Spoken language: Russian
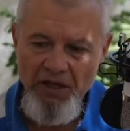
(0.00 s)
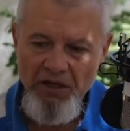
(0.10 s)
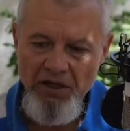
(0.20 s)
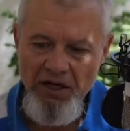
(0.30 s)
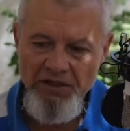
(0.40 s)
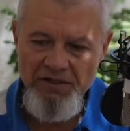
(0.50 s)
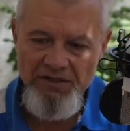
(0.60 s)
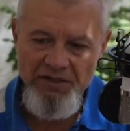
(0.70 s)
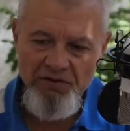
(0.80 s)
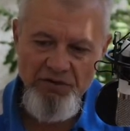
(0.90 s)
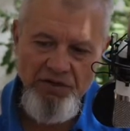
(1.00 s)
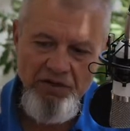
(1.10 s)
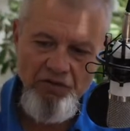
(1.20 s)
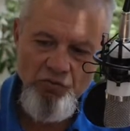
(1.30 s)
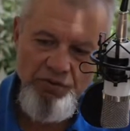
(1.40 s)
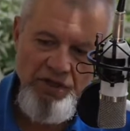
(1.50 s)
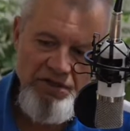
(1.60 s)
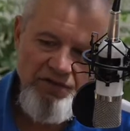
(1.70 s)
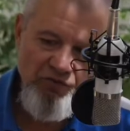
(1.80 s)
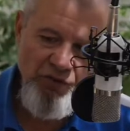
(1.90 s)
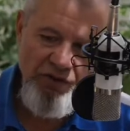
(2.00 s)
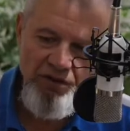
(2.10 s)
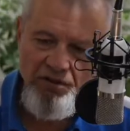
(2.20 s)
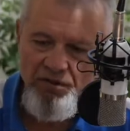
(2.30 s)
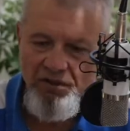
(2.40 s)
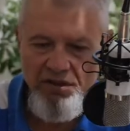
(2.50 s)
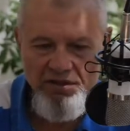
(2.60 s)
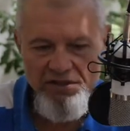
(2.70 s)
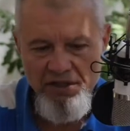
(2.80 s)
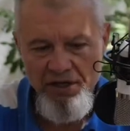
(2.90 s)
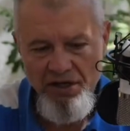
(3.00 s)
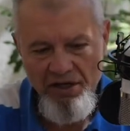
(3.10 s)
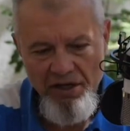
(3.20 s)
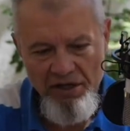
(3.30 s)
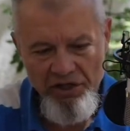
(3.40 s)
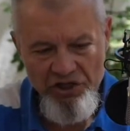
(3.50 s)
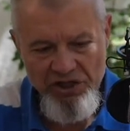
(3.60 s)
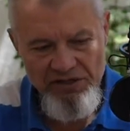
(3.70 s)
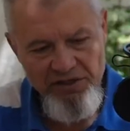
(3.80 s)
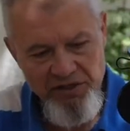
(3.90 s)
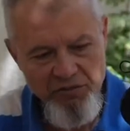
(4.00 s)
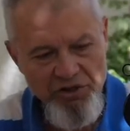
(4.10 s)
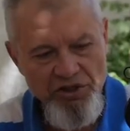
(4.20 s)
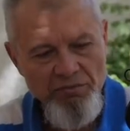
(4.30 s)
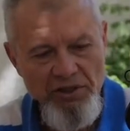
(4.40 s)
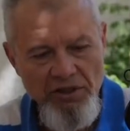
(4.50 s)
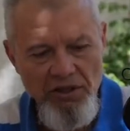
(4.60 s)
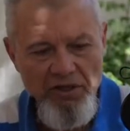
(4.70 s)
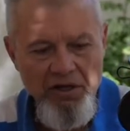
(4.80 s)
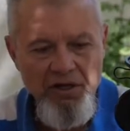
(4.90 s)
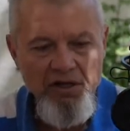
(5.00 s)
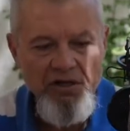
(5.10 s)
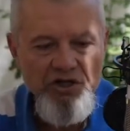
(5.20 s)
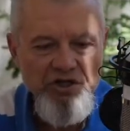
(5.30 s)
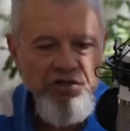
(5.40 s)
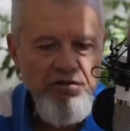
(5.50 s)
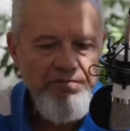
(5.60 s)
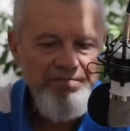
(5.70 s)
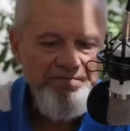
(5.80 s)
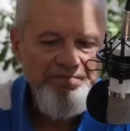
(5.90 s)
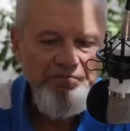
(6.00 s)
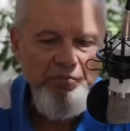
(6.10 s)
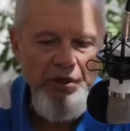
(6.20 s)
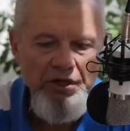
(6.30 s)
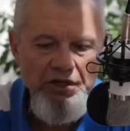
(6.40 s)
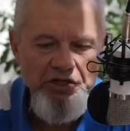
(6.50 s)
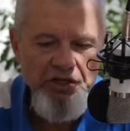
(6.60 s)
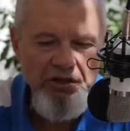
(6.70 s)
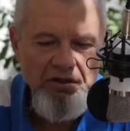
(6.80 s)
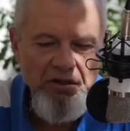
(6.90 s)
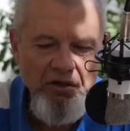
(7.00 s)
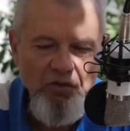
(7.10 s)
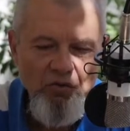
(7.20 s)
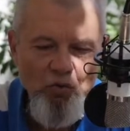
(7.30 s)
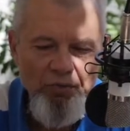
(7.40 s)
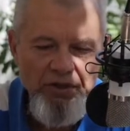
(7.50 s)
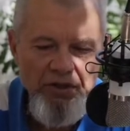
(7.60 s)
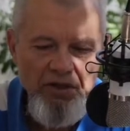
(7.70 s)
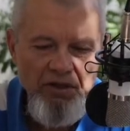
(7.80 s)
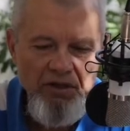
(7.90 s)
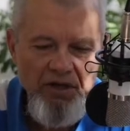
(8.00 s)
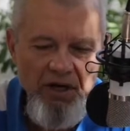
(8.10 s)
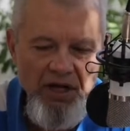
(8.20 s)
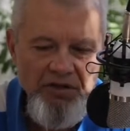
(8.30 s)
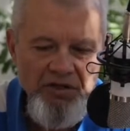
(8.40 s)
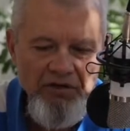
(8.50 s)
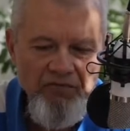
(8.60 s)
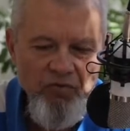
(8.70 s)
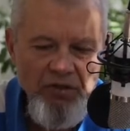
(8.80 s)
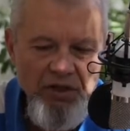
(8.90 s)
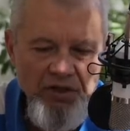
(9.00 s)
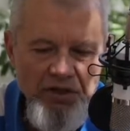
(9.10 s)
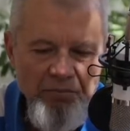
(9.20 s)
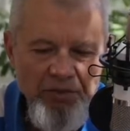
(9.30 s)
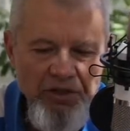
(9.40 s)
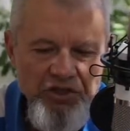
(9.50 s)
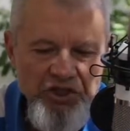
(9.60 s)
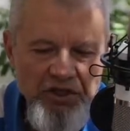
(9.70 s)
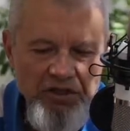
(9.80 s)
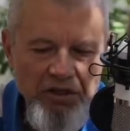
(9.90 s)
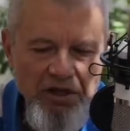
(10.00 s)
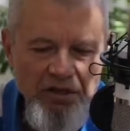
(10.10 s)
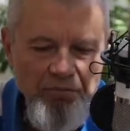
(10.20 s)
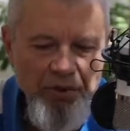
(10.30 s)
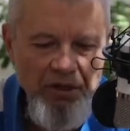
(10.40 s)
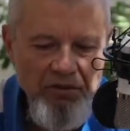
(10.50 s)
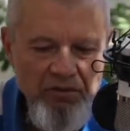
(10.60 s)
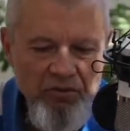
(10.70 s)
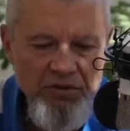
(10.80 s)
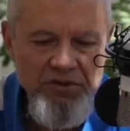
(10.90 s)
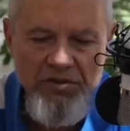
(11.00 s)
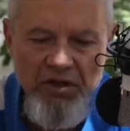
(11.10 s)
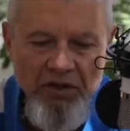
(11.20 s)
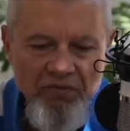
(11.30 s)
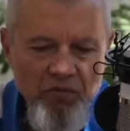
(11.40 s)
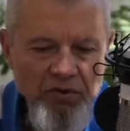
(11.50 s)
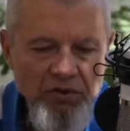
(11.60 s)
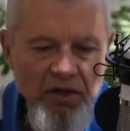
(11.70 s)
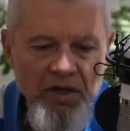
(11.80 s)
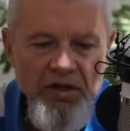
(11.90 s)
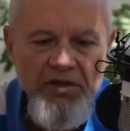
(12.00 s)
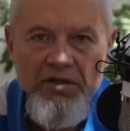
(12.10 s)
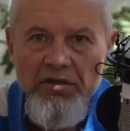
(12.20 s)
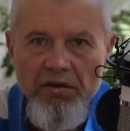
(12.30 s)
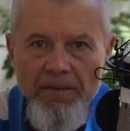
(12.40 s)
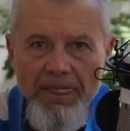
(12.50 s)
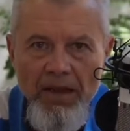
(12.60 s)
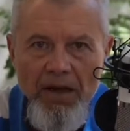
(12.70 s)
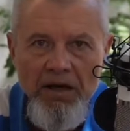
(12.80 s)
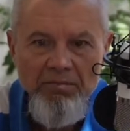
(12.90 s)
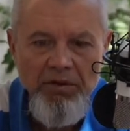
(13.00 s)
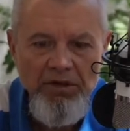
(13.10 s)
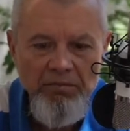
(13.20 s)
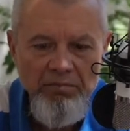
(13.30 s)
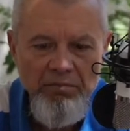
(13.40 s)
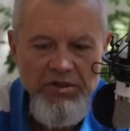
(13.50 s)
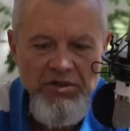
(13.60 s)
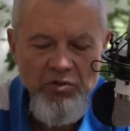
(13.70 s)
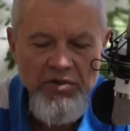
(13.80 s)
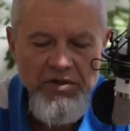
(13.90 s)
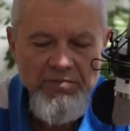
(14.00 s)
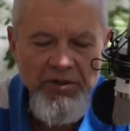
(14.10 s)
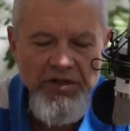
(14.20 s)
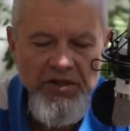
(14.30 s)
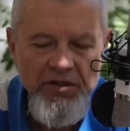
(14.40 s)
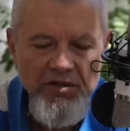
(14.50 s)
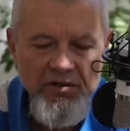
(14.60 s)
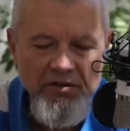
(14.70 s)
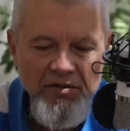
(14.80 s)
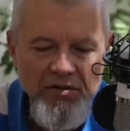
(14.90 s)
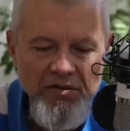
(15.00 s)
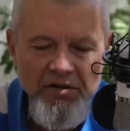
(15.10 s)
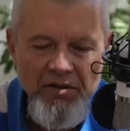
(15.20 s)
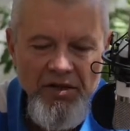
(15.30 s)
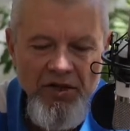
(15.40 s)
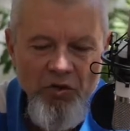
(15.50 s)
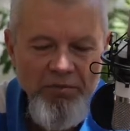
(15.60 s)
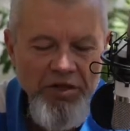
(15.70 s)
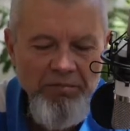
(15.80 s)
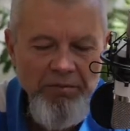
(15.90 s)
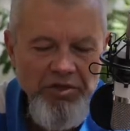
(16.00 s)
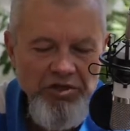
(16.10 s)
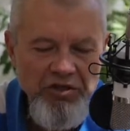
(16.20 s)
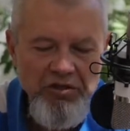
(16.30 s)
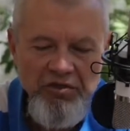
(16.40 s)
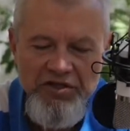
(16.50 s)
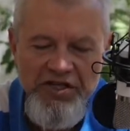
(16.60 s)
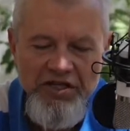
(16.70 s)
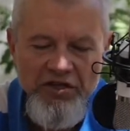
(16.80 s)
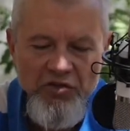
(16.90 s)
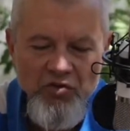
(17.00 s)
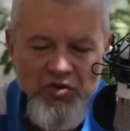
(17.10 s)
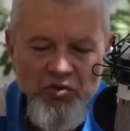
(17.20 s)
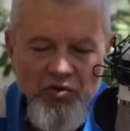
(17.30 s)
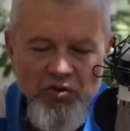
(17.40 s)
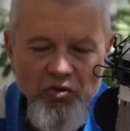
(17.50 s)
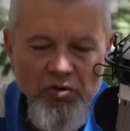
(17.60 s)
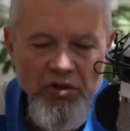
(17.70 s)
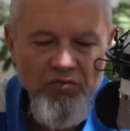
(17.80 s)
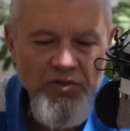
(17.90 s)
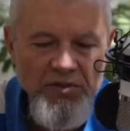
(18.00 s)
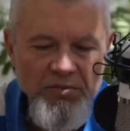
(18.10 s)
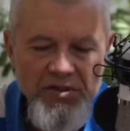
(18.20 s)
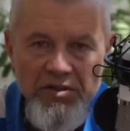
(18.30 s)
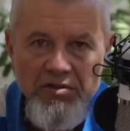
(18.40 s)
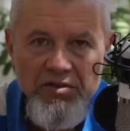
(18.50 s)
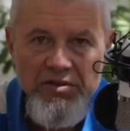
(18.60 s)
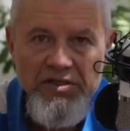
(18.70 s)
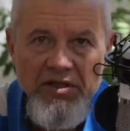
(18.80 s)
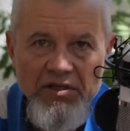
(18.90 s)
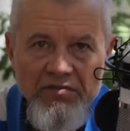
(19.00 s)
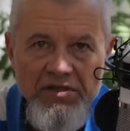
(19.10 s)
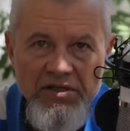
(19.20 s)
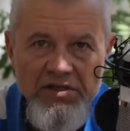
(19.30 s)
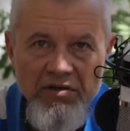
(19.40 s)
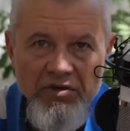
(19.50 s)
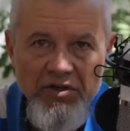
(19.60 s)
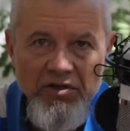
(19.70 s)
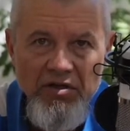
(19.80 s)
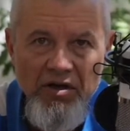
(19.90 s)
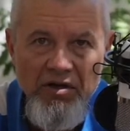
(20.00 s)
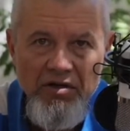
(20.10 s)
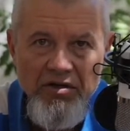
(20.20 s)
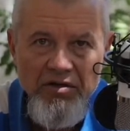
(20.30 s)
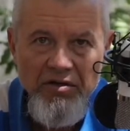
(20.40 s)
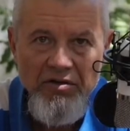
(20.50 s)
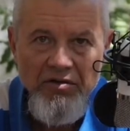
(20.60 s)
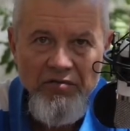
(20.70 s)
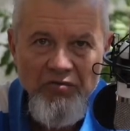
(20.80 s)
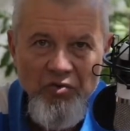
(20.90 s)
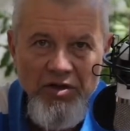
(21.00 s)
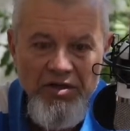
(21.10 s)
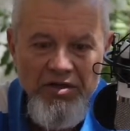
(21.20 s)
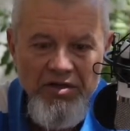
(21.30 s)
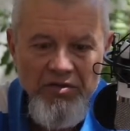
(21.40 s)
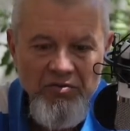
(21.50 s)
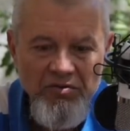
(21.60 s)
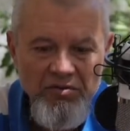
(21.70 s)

Для тестирования у меня сегодня на столе лежат следующие модели. Лежит петличка купленная для телефона и планшета iPad. То есть iPhone и iPad. Простое исполнение. Она у меня помечена. Ценник ее стоил доллар 80 центов с доставкой в Украину.